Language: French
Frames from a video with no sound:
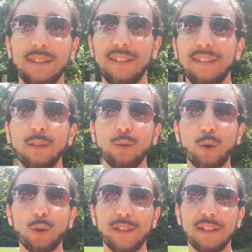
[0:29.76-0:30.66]
ici une
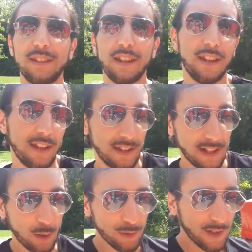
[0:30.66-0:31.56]
Rosalie. Et la
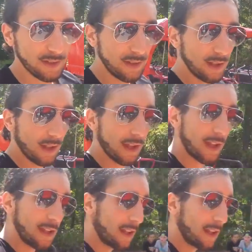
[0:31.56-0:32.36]
Rosalie elle est